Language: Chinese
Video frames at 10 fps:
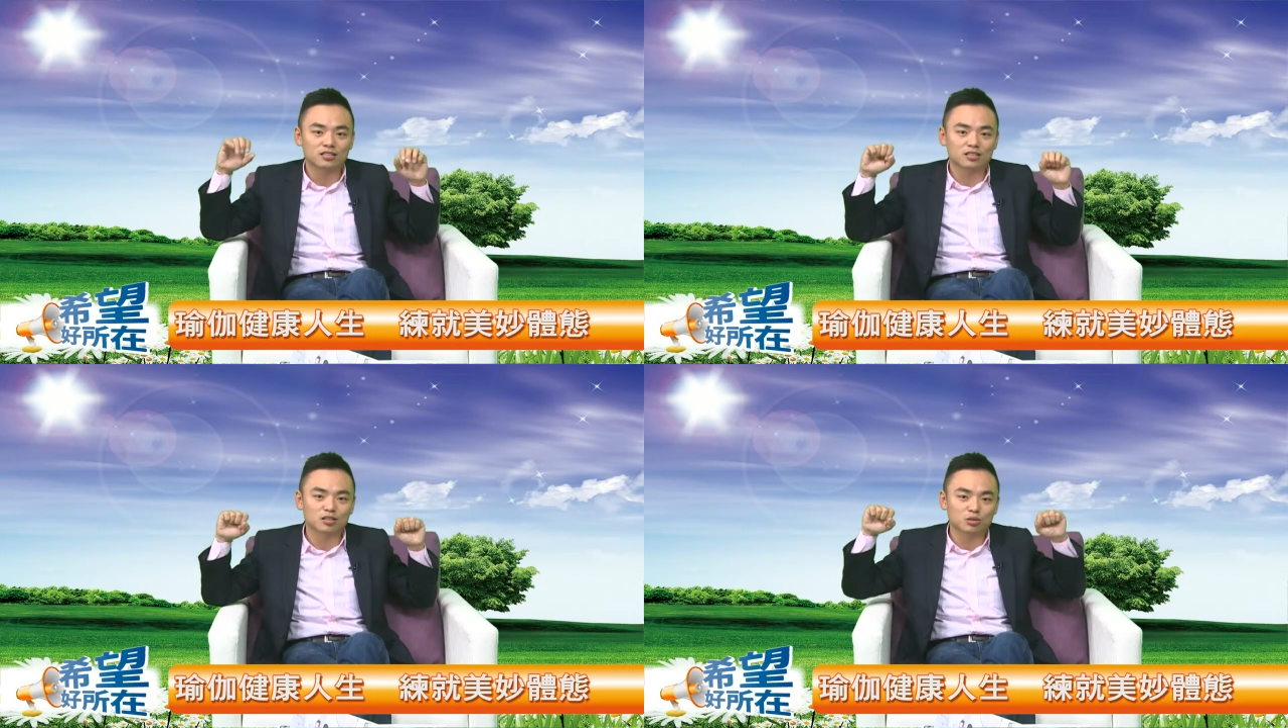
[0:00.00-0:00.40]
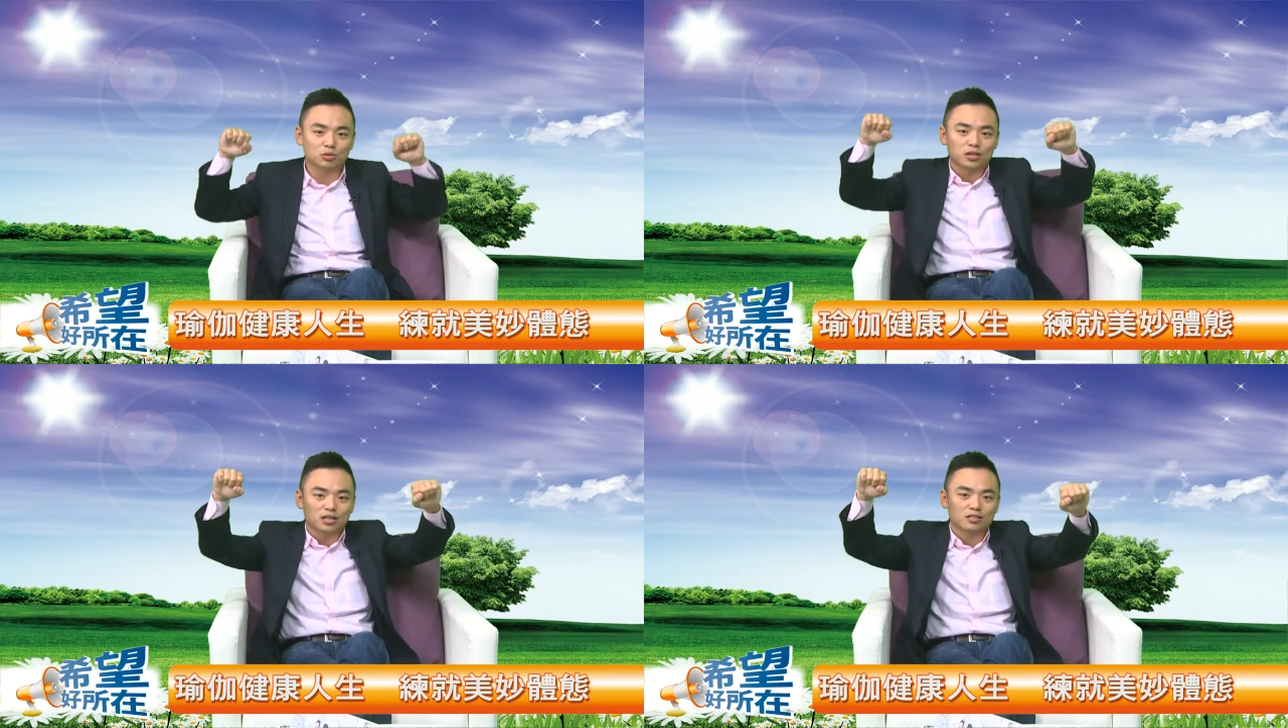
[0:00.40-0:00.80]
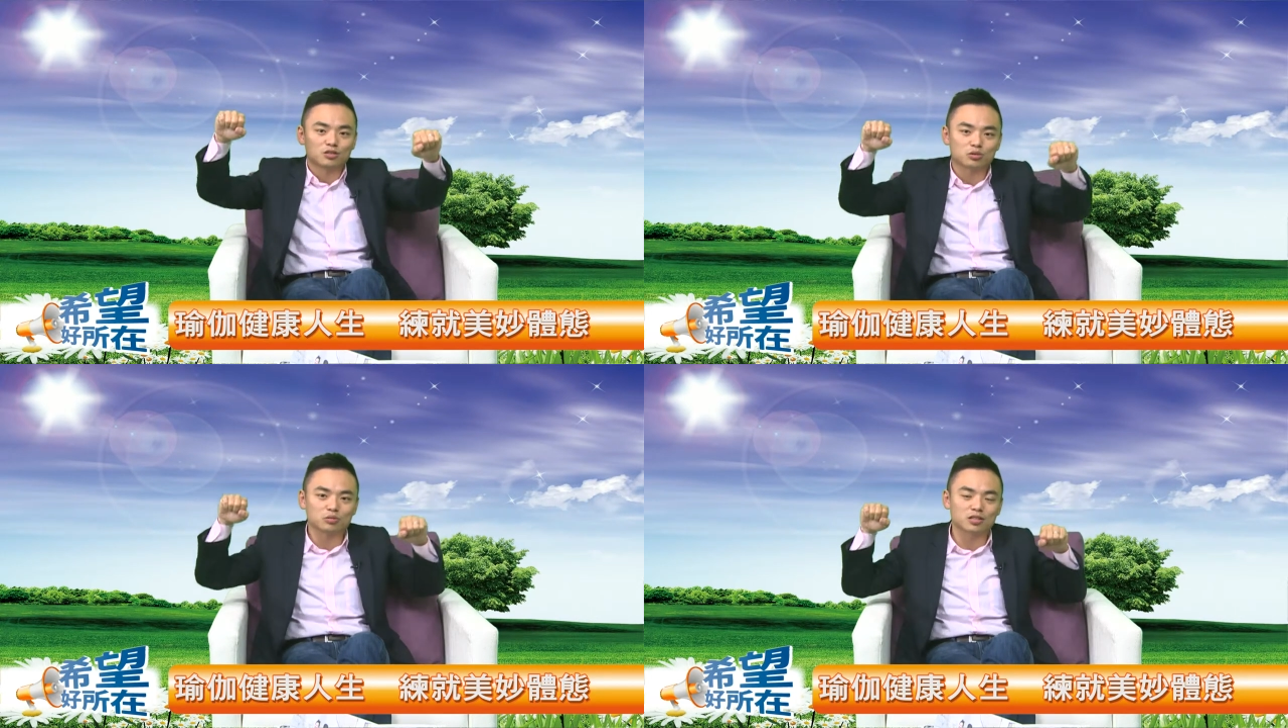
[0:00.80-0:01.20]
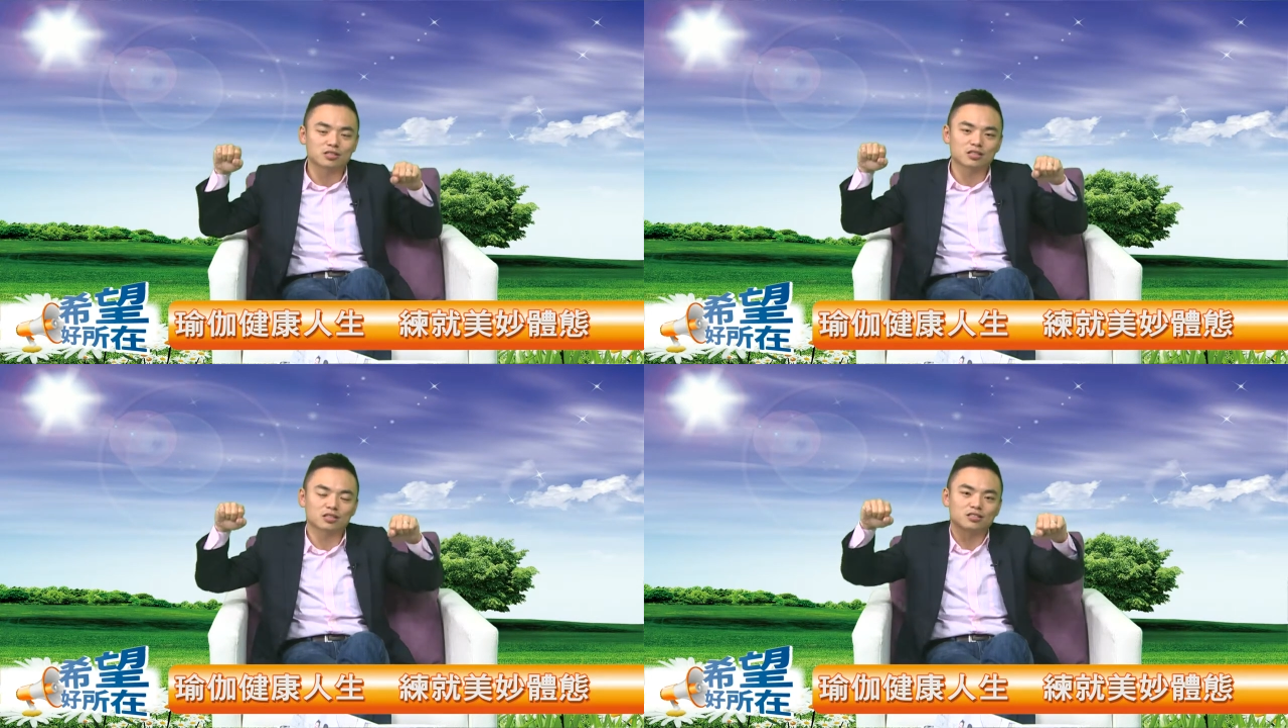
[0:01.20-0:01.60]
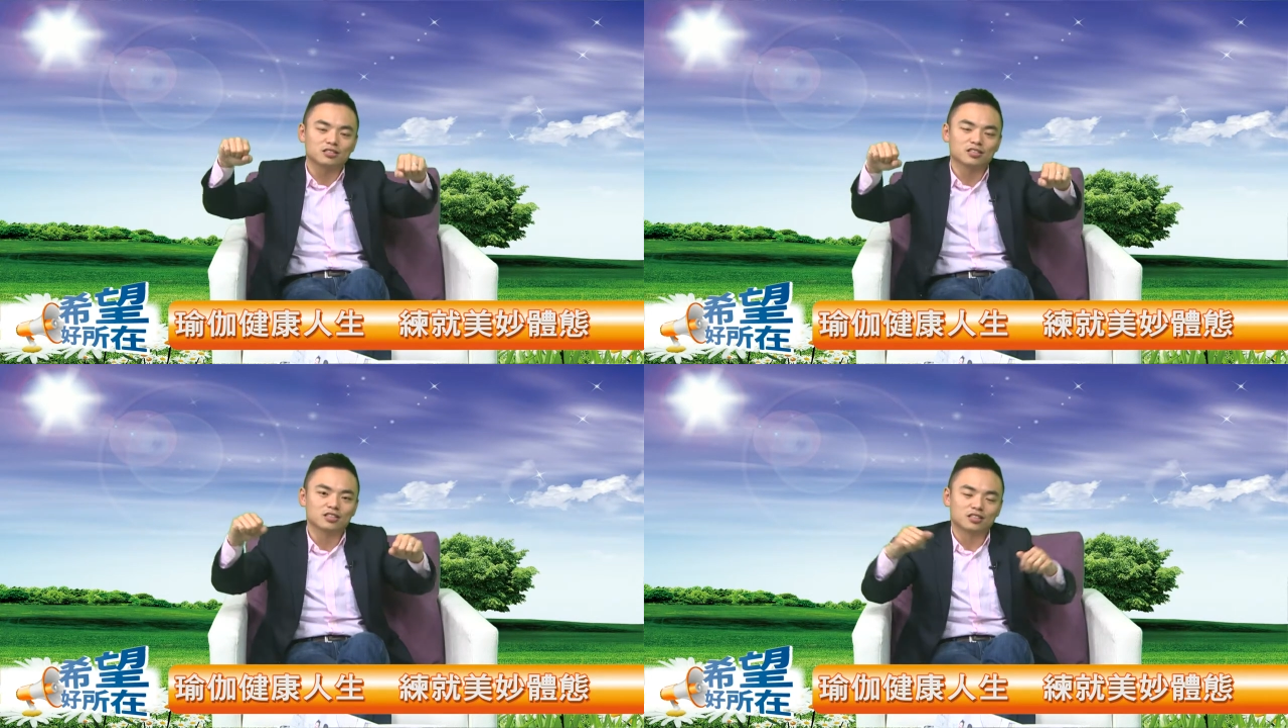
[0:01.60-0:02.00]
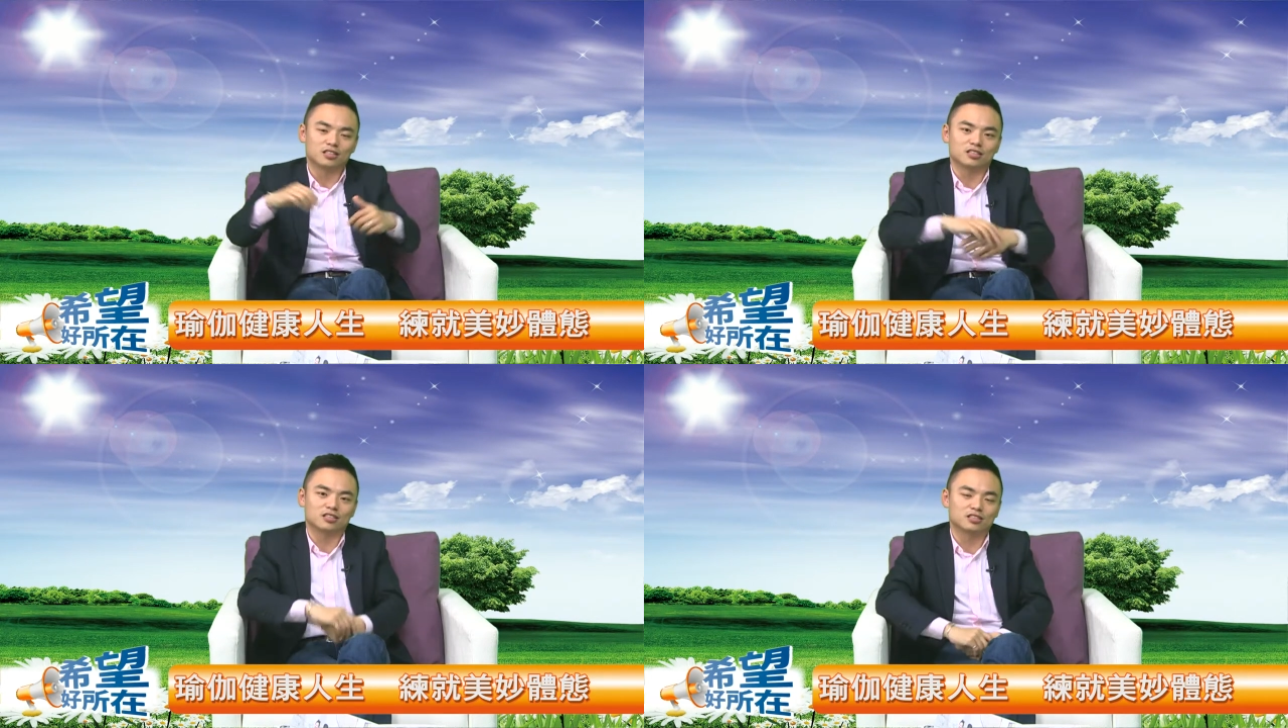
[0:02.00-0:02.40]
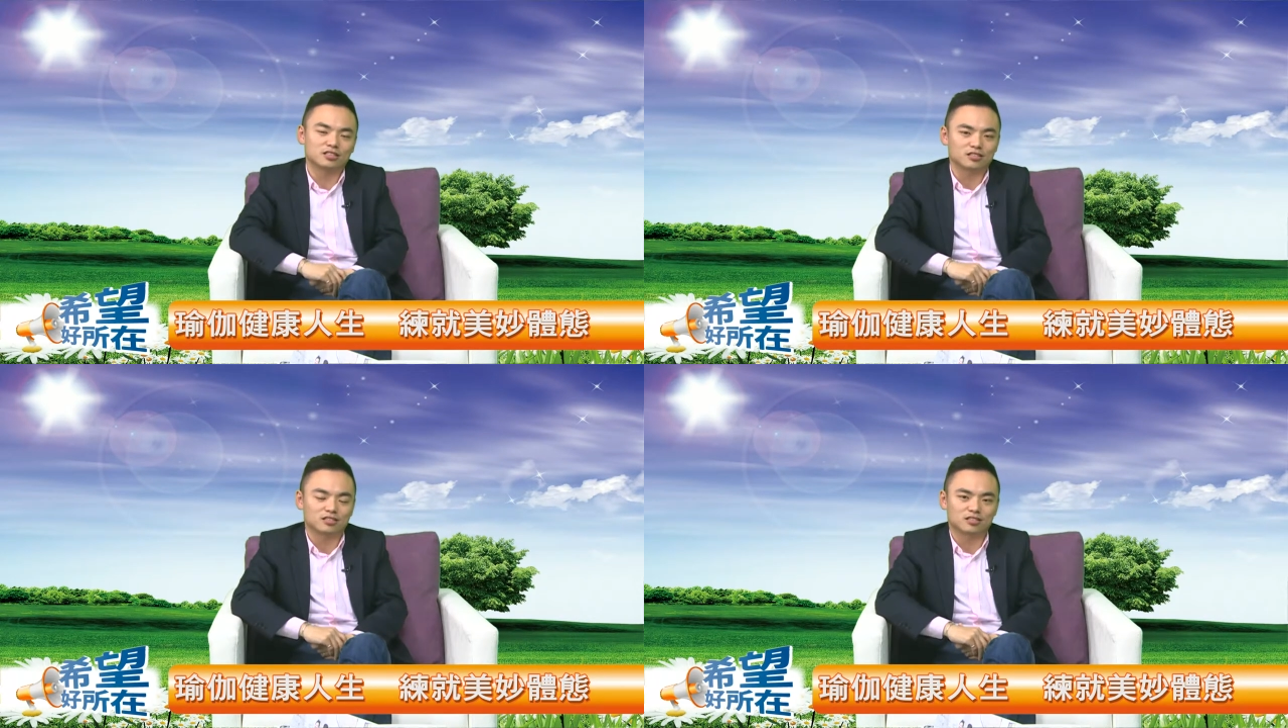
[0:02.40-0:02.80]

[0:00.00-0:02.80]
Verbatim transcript: 这个推很重的这个呃，